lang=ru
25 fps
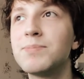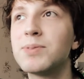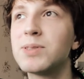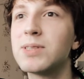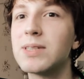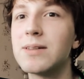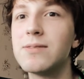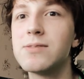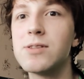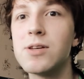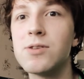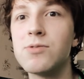по
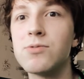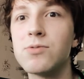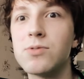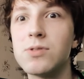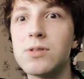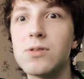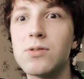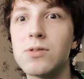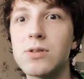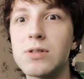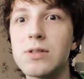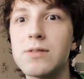сравнению
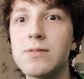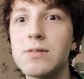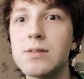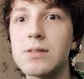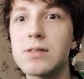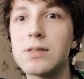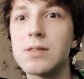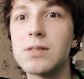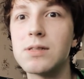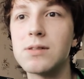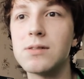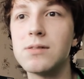с той же
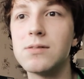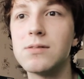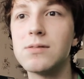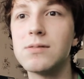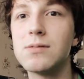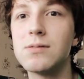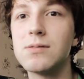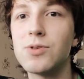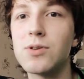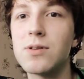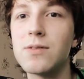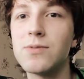
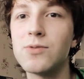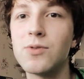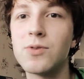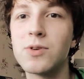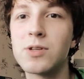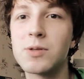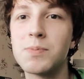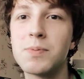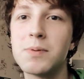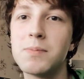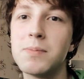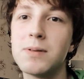Вистой, все равно
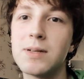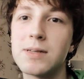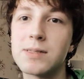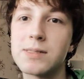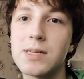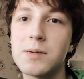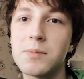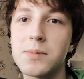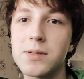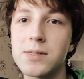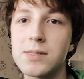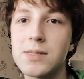XP была
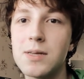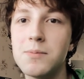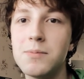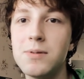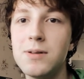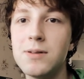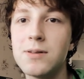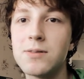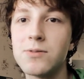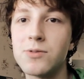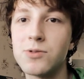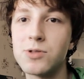самая
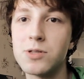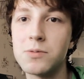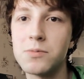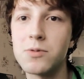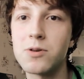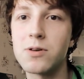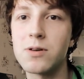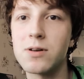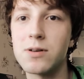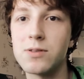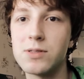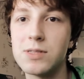стабильная, но
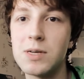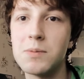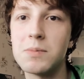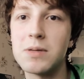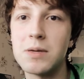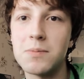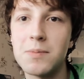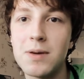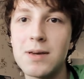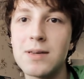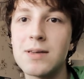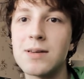семерка,
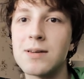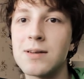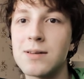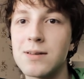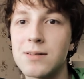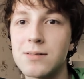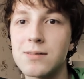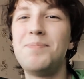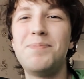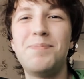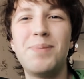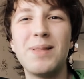тем не
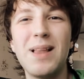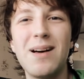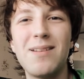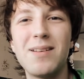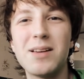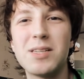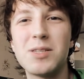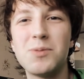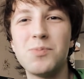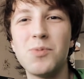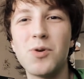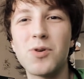менее, была
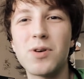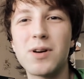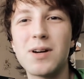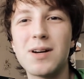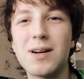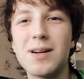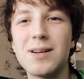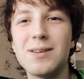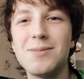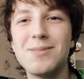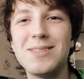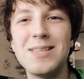
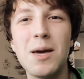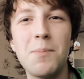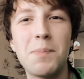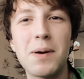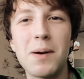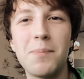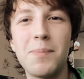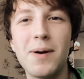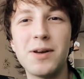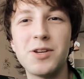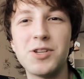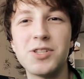восьмерка не
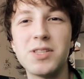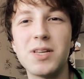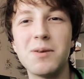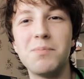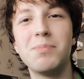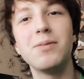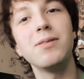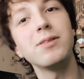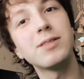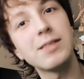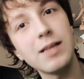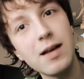пропаченная.
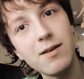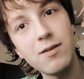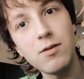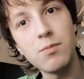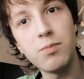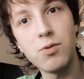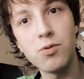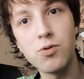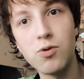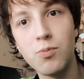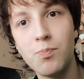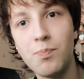Был,
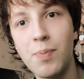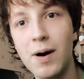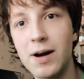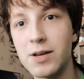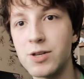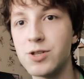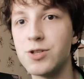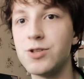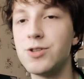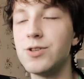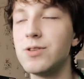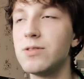слава богу,
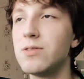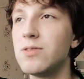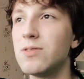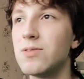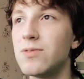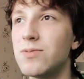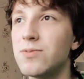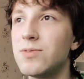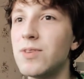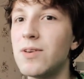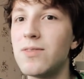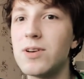патч.
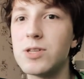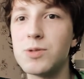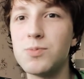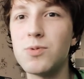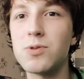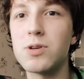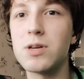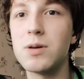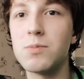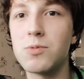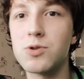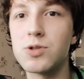И на
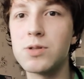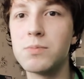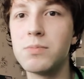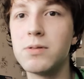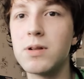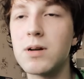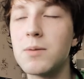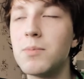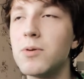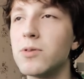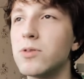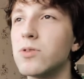восьмерке можно
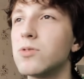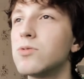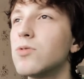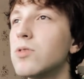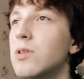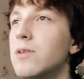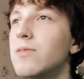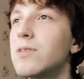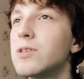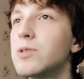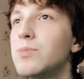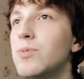было работать.
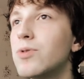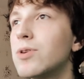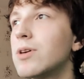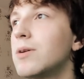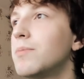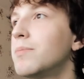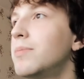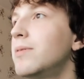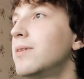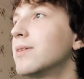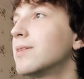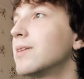Но на
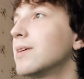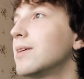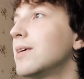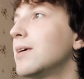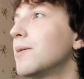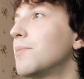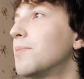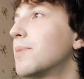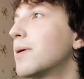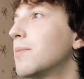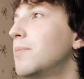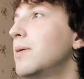восьмерке были
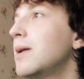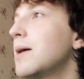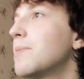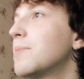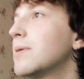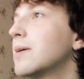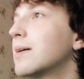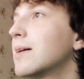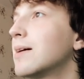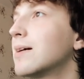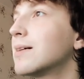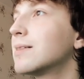такие
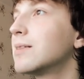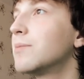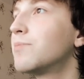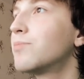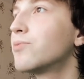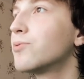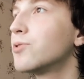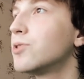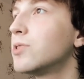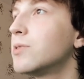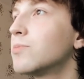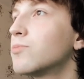проблемы, как,
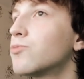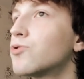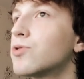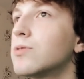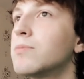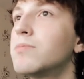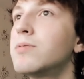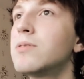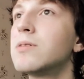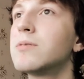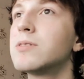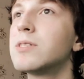допустим,
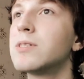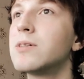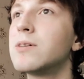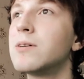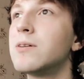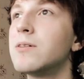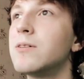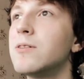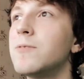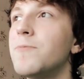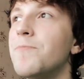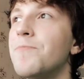нужно было
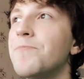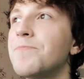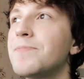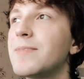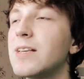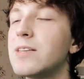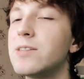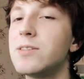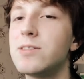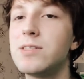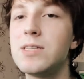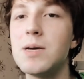за
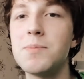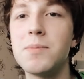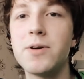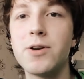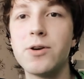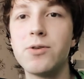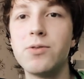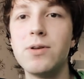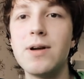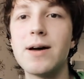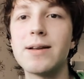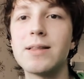
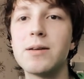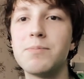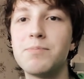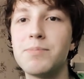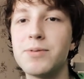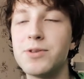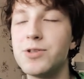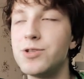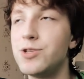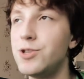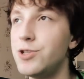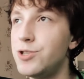системой регулярно
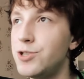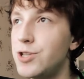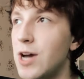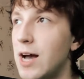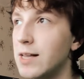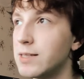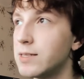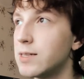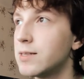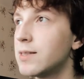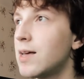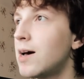
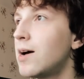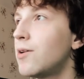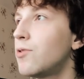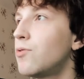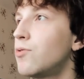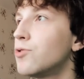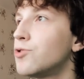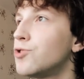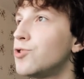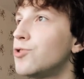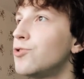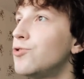подчищать.
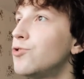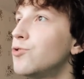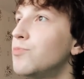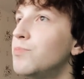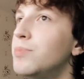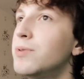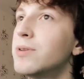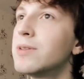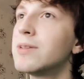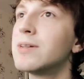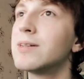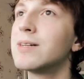Она очень
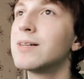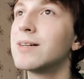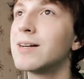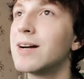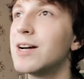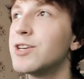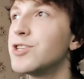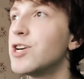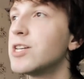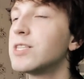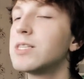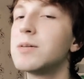любила
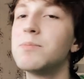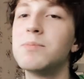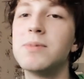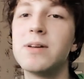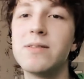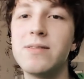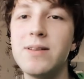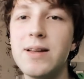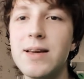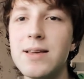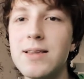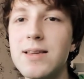качать
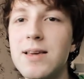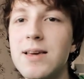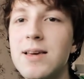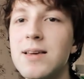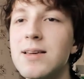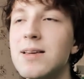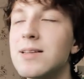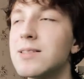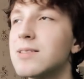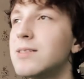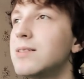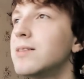
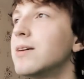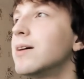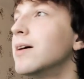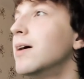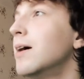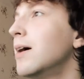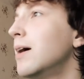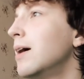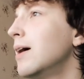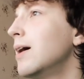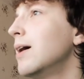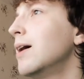обновления. Если
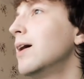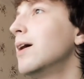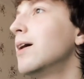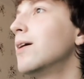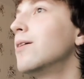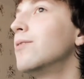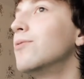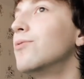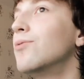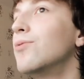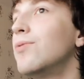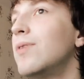
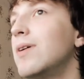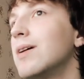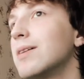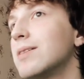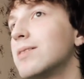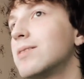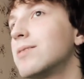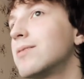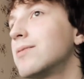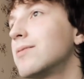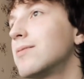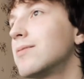у
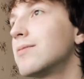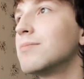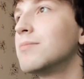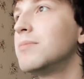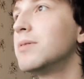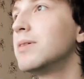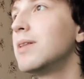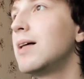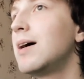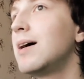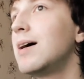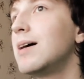вас
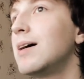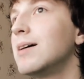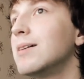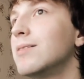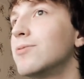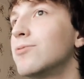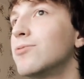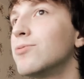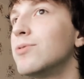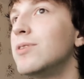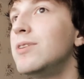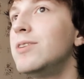была
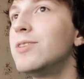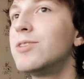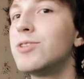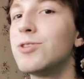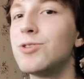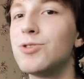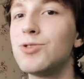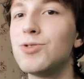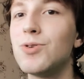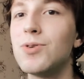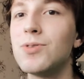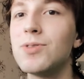ну,
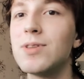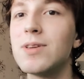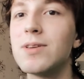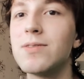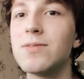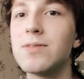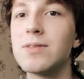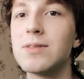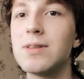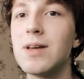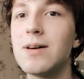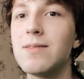лицензионная
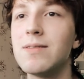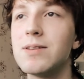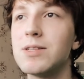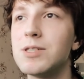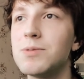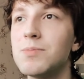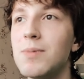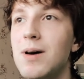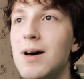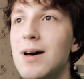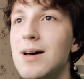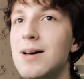винда
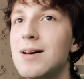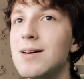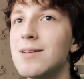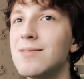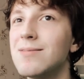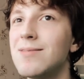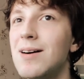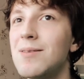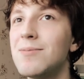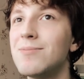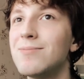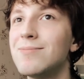8,
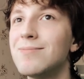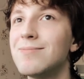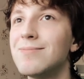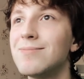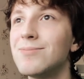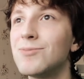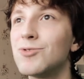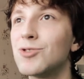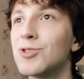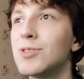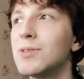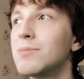
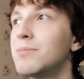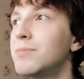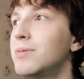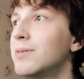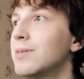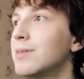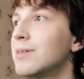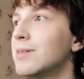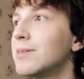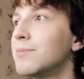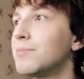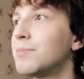вам нужно
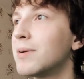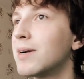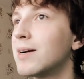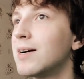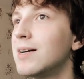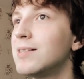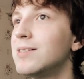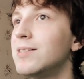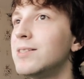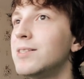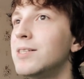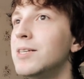было
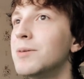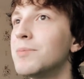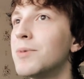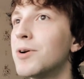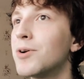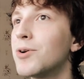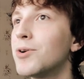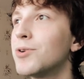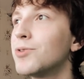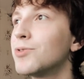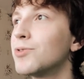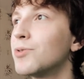проходить
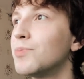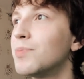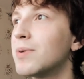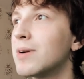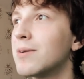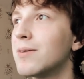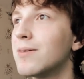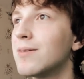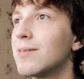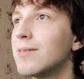геморройную,